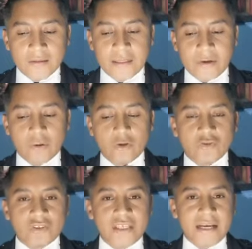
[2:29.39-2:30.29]
te
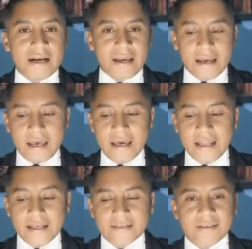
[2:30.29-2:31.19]
conocía que
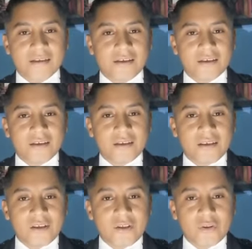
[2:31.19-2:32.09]
eres
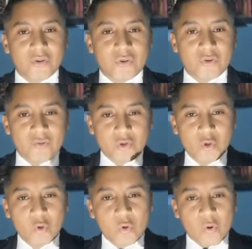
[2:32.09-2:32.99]

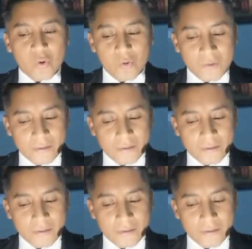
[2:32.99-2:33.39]
duro